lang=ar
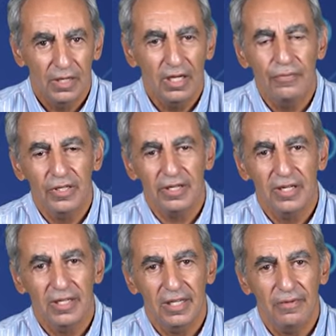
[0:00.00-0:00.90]
هي
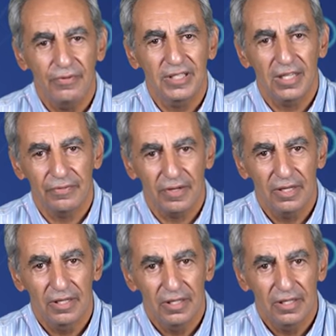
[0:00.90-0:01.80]
الفكره الفلسفه
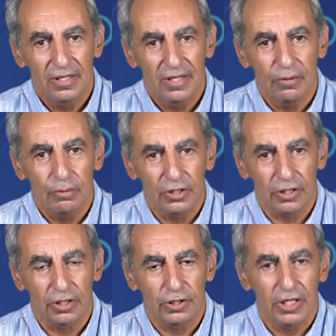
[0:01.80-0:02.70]

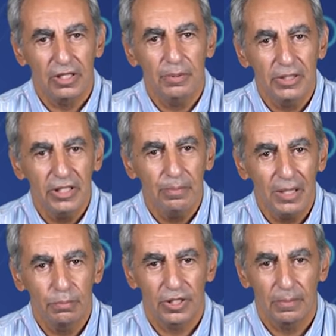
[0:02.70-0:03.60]
والاستراتيجيه اللي بتدير
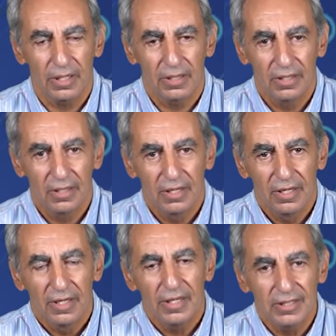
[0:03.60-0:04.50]
بيها المسابقه
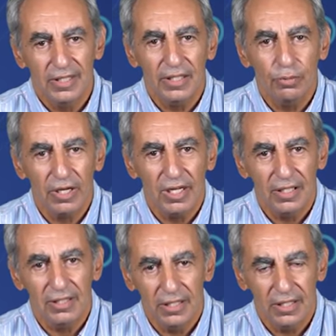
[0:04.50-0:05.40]
ازاي تواجه
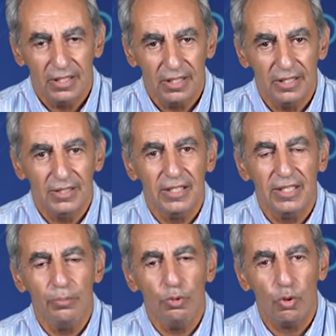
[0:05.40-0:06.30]
الانديه ازاي
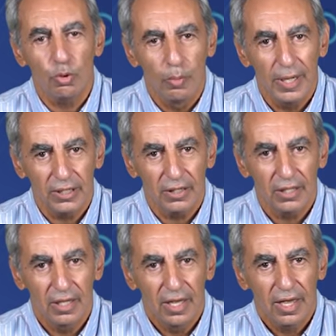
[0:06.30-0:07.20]
تعمل عقوبات
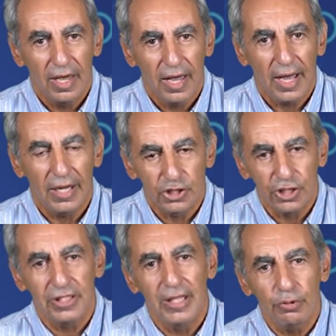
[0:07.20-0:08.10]

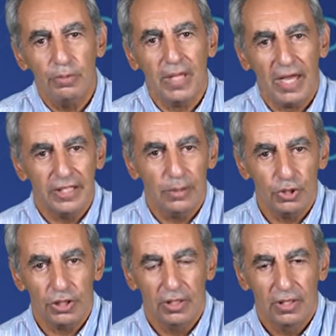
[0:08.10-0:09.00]
علشان الدوري بتاعك
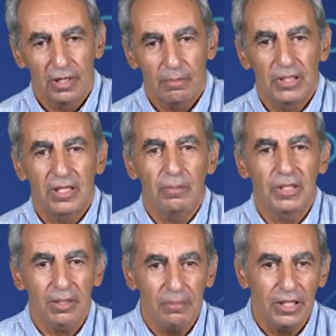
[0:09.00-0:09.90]
يمشي ما انت لما
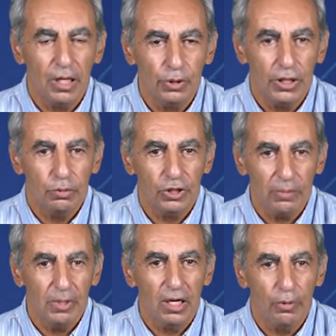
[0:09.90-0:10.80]
تعمل دوري
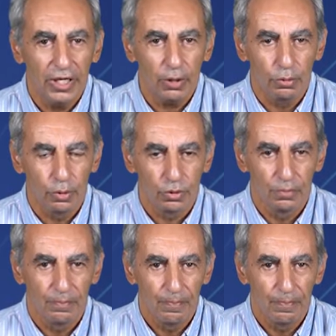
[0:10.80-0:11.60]
وتعمل لوائح ونظم